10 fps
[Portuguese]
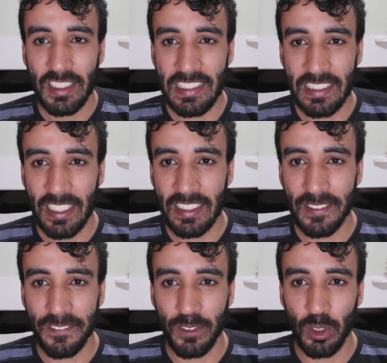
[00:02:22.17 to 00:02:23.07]
e
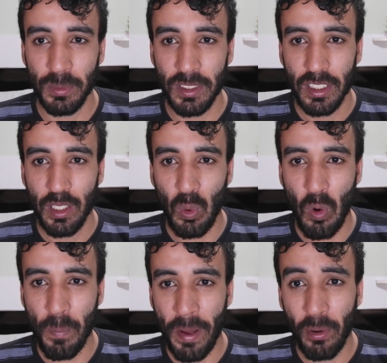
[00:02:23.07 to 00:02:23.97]
esse filme eu
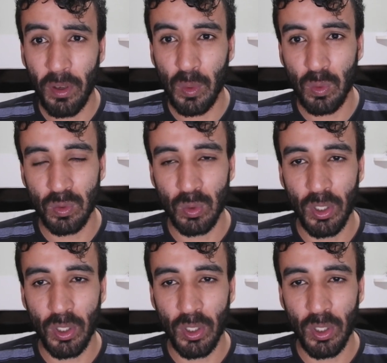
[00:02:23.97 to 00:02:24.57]
comparo ele com